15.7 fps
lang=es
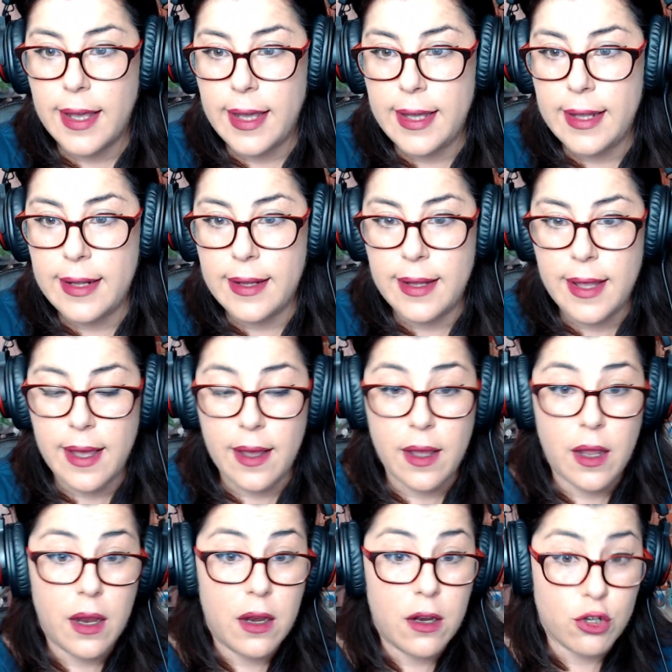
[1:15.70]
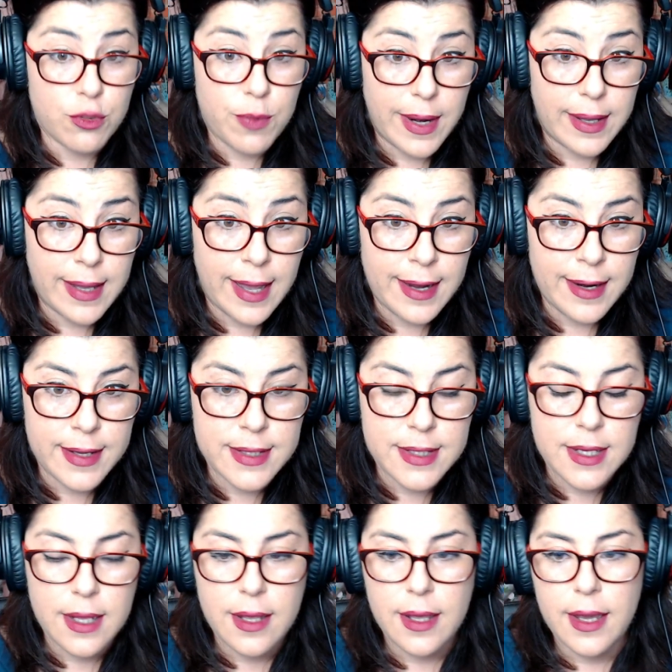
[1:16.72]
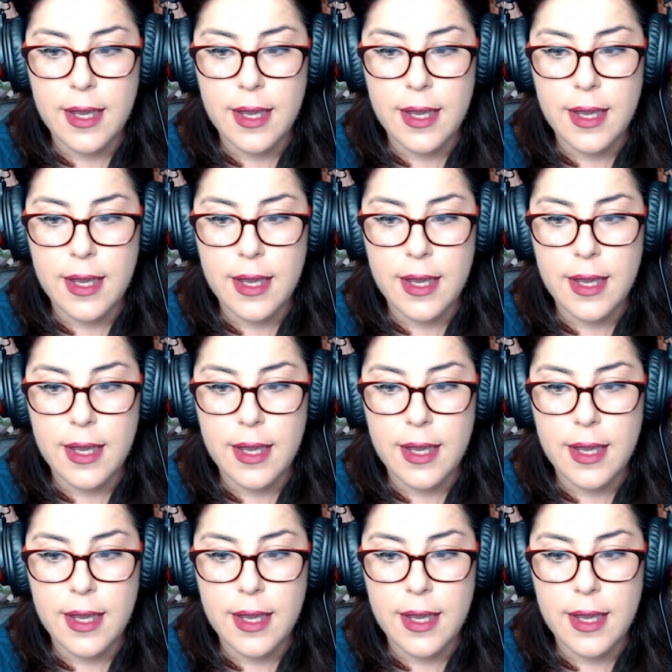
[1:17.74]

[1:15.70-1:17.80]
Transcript: India, los Balcanes,